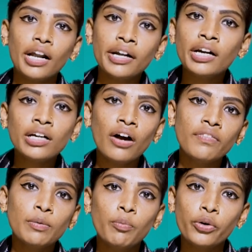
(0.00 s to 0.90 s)

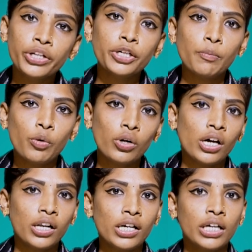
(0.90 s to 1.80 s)
கர்நாடகாவில் போட்டியிட
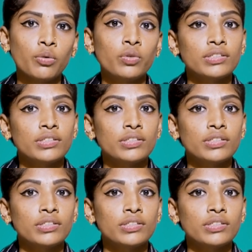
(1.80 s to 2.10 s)
போறாராங்கிற